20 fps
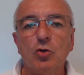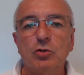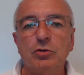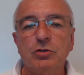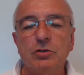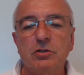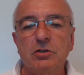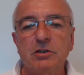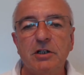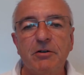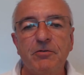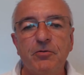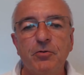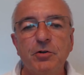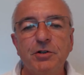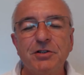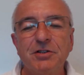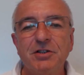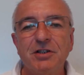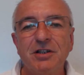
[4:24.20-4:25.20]
Und er
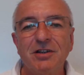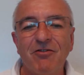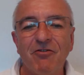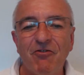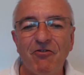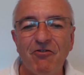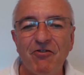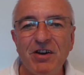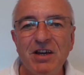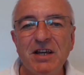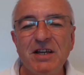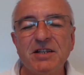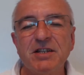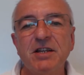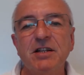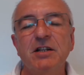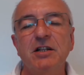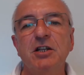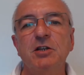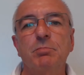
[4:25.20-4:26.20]
fühlte sich
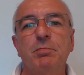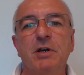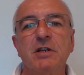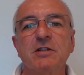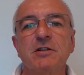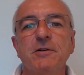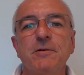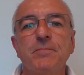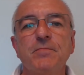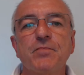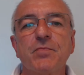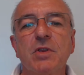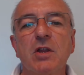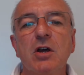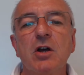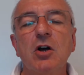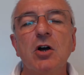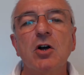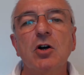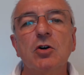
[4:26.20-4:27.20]
wesentlich besser
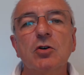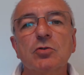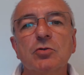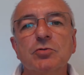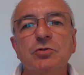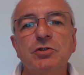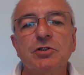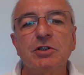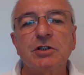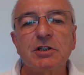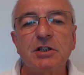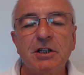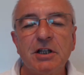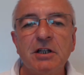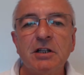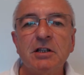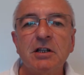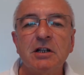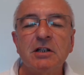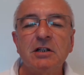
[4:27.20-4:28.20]
und
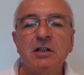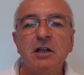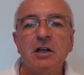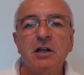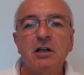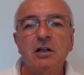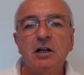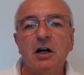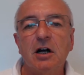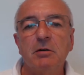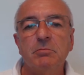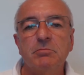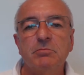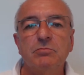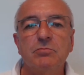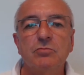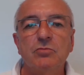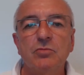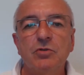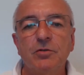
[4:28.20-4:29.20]
ging dann
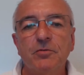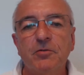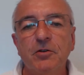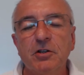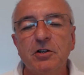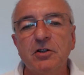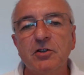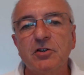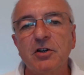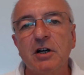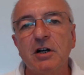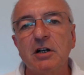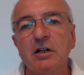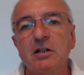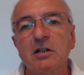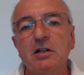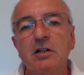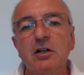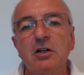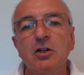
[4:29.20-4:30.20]
am vierten
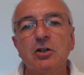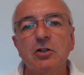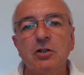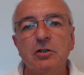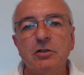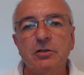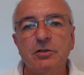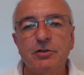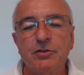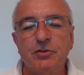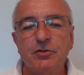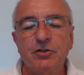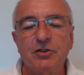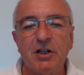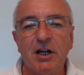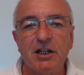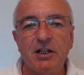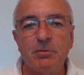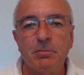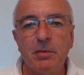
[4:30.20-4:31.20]
Tag äh, zu
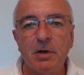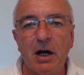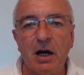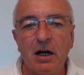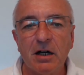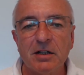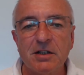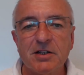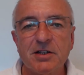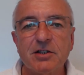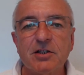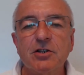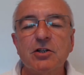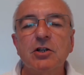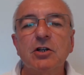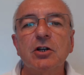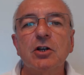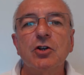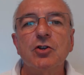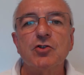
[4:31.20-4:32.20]
seinem Arzt,
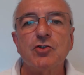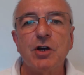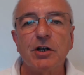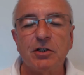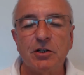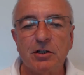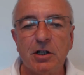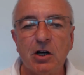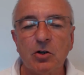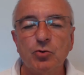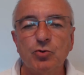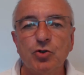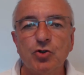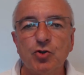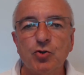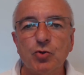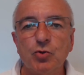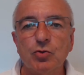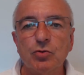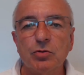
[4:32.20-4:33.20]
zu einer
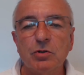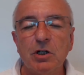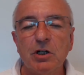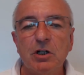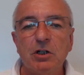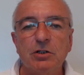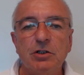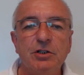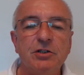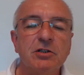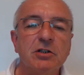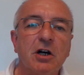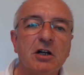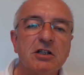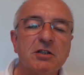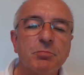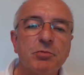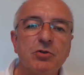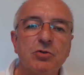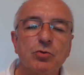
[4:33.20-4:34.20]
Nachuntersuchung. Diesen
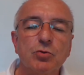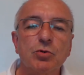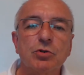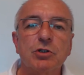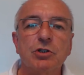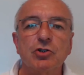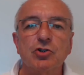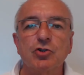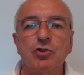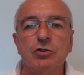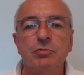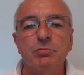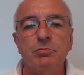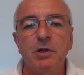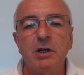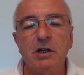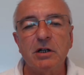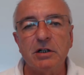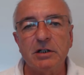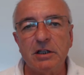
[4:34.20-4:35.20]
Arzt besucht er schon
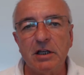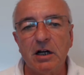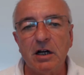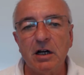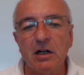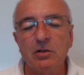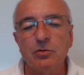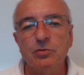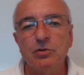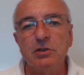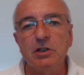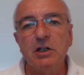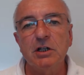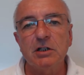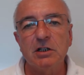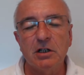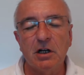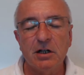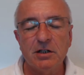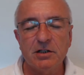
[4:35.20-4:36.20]
mehrere Jahre und
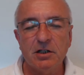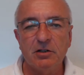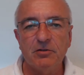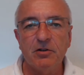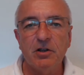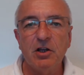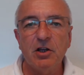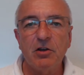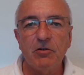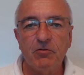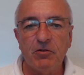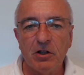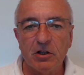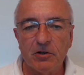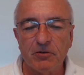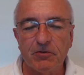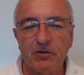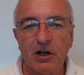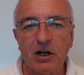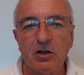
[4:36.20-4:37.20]
der Arzt hat viel
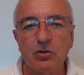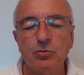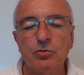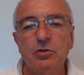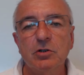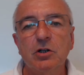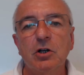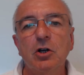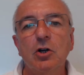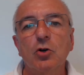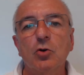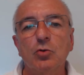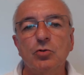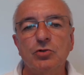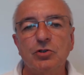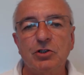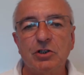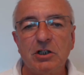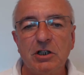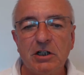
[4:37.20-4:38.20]
Erfahrung
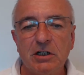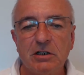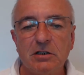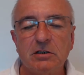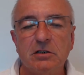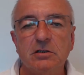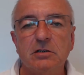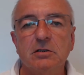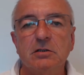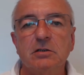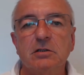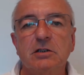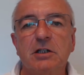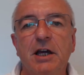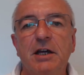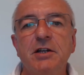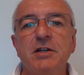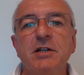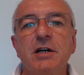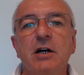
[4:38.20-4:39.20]
und äh,
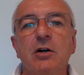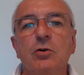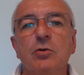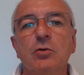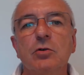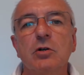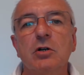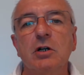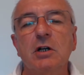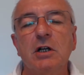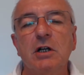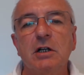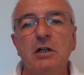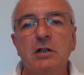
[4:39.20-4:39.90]
kennt auch